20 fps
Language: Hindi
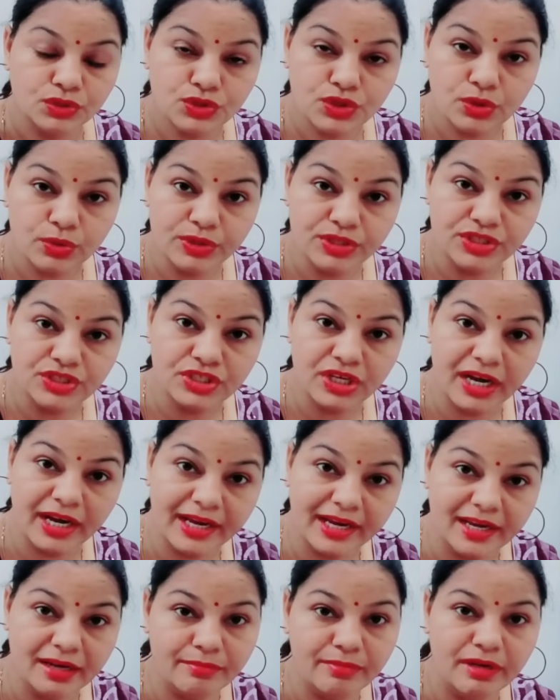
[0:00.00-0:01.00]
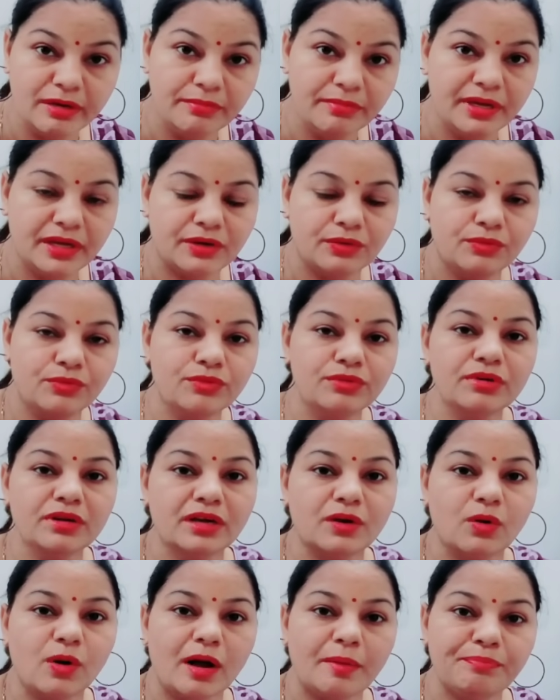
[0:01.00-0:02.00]
जो इच्छाएं हैं मन में
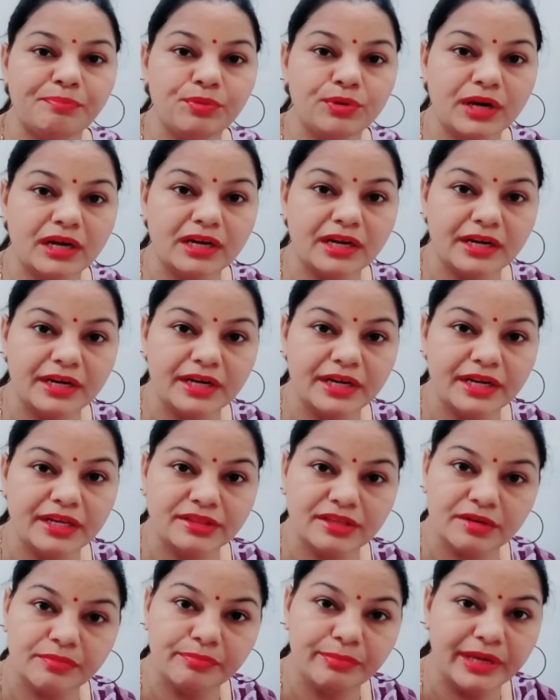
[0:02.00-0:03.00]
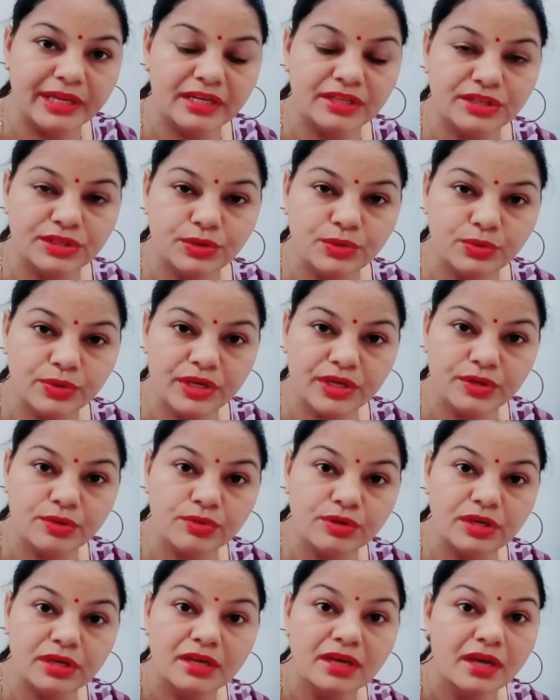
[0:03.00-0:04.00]
उनको आप पूरा करने की तरफ मेहनत ही होंगे
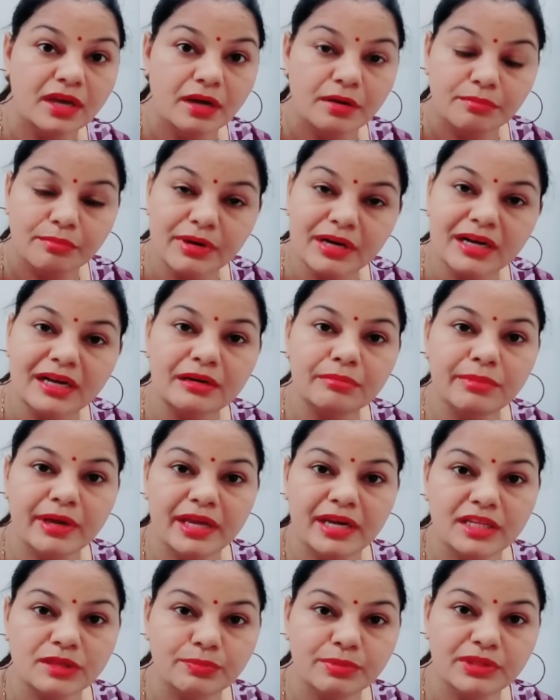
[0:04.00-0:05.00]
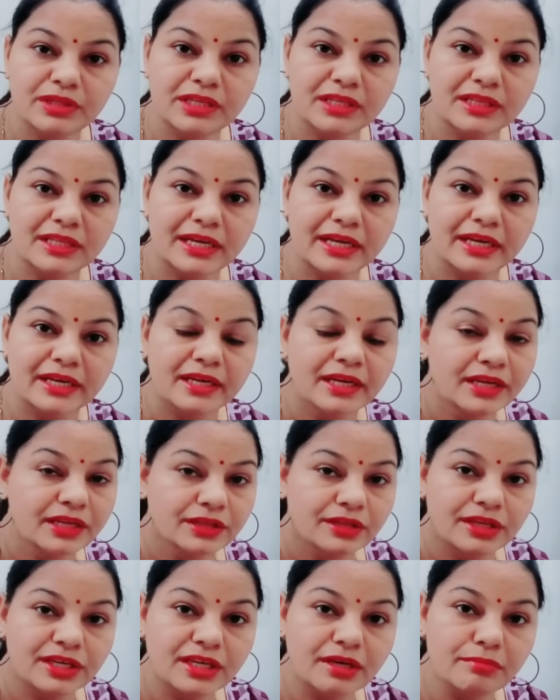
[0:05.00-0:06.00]
क्योंकि मंगल मेहनत भी देता है
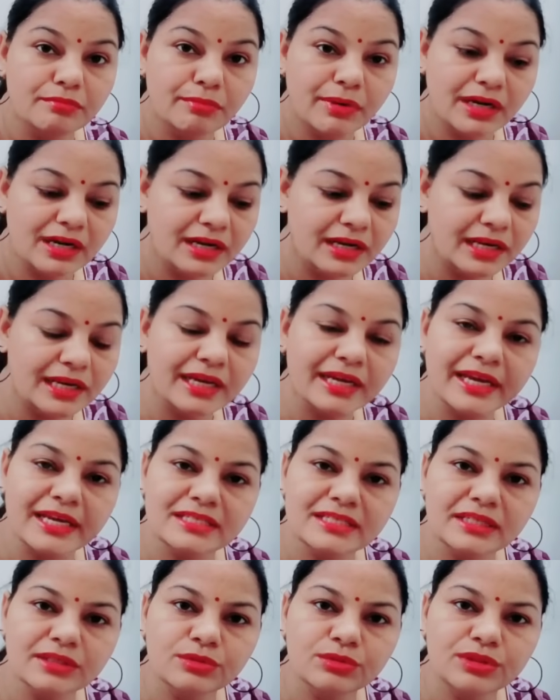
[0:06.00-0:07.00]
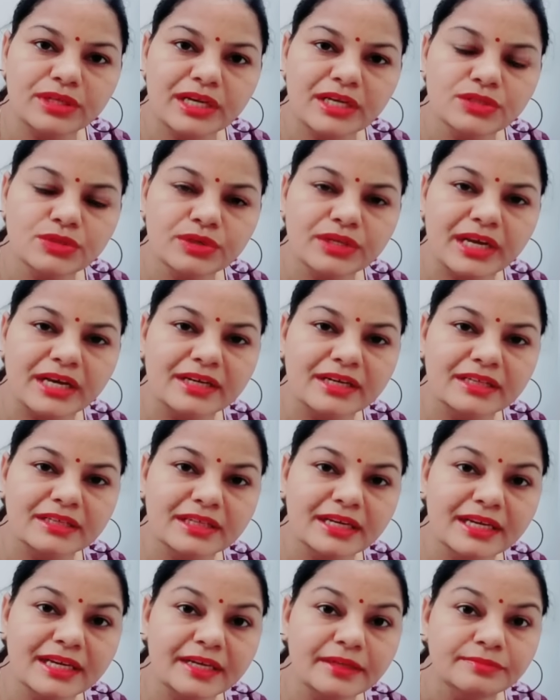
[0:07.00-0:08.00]
देखिए मंगल एक ऐसा ही होता है जो क्या
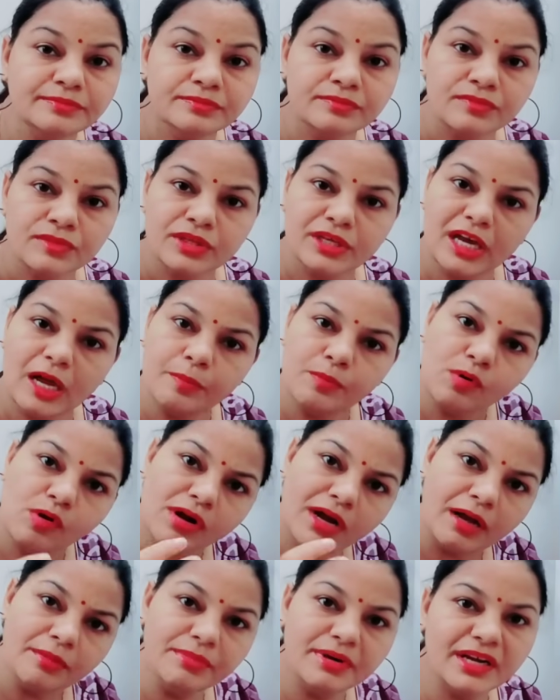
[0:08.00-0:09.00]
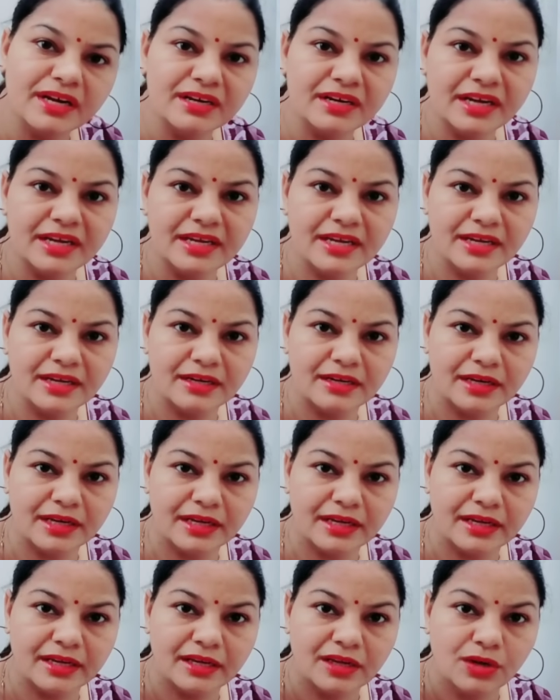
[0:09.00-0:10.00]
करता है कि आपको काम करना ही करना
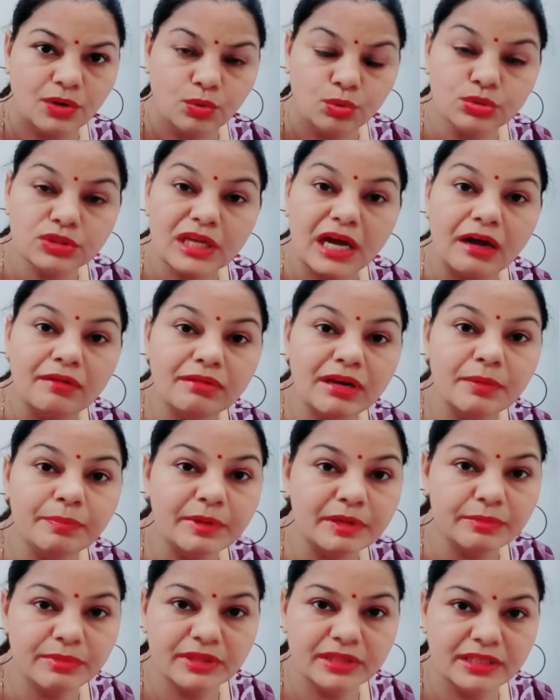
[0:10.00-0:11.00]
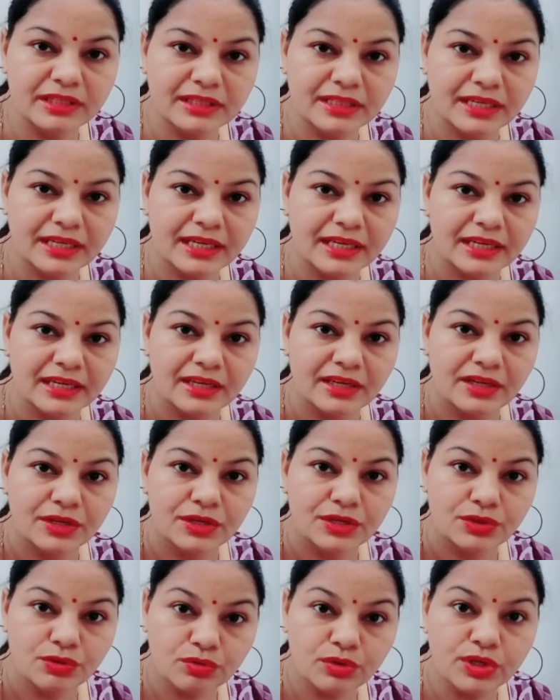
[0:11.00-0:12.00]
है उतावलापन भी देता है
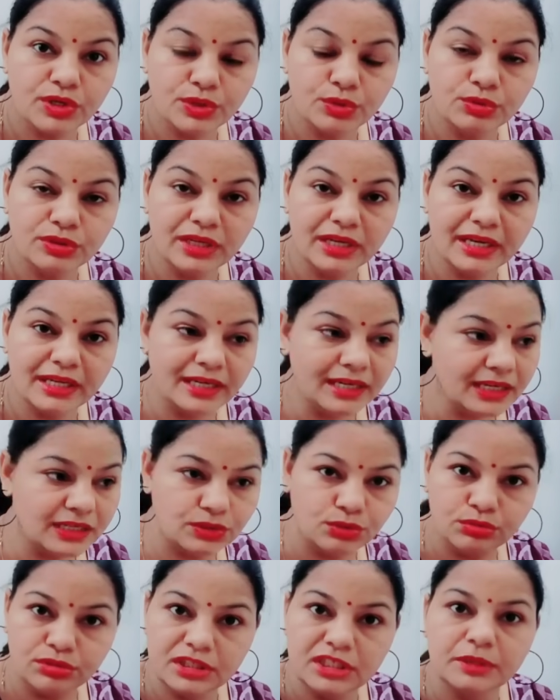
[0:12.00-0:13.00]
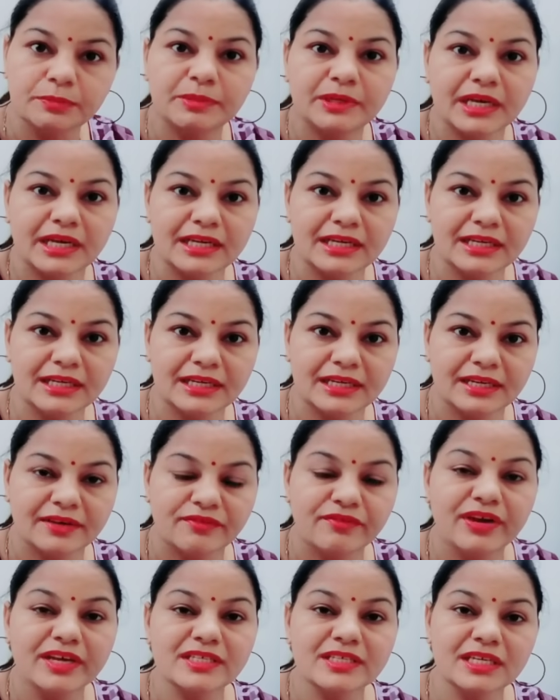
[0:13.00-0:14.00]
क्योंकि युद्ध है ना युद्ध निपटाना है
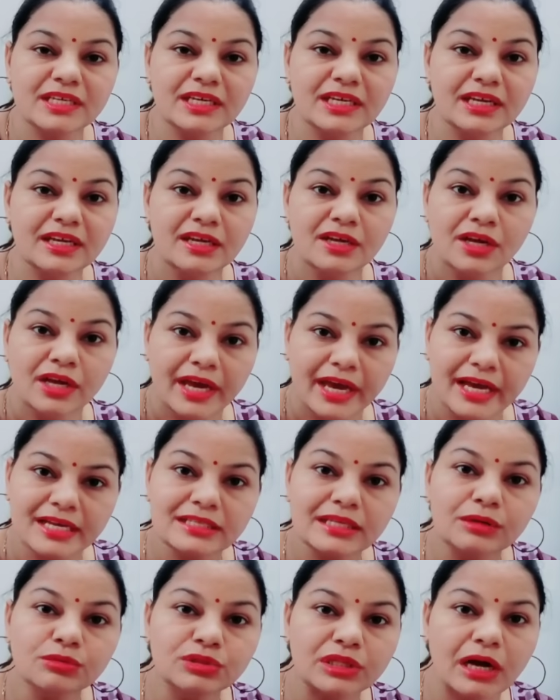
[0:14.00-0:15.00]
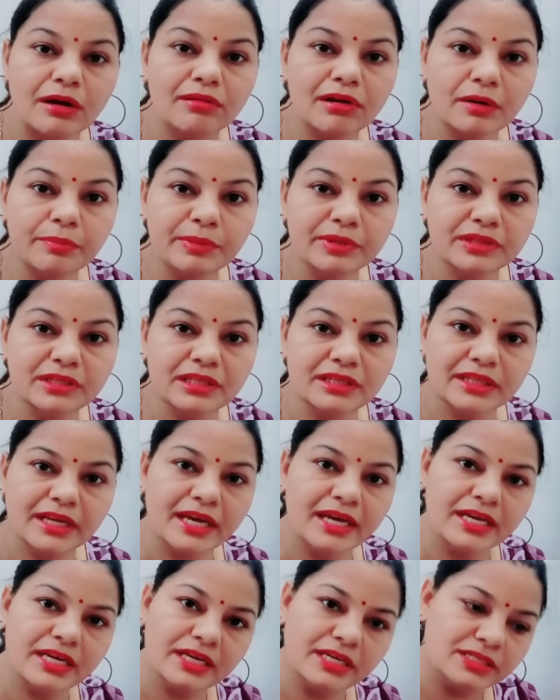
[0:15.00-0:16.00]
वैसे ही ऐसा उतावलापन देता
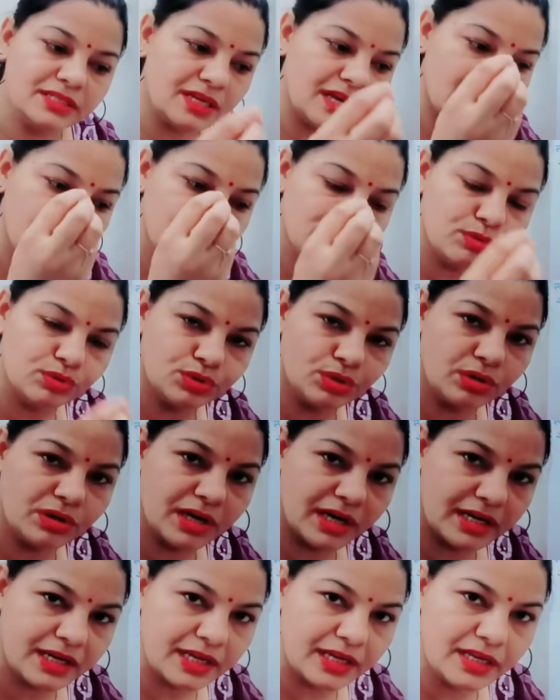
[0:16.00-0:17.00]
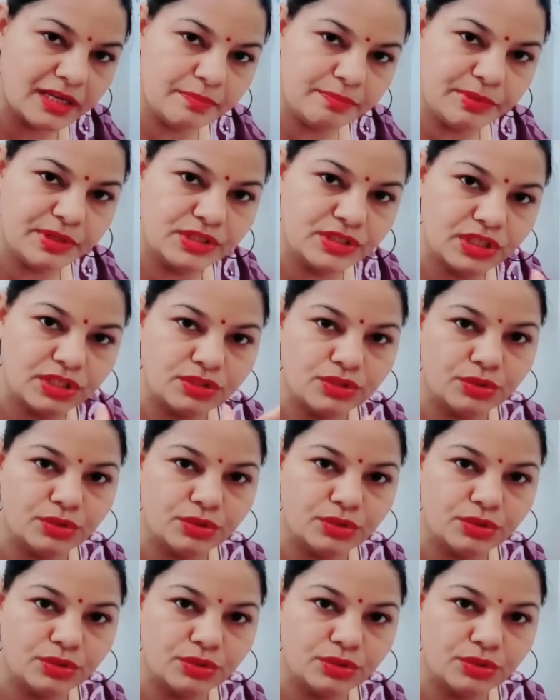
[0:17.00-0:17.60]
है कि इस काम को तो करके ही पीछे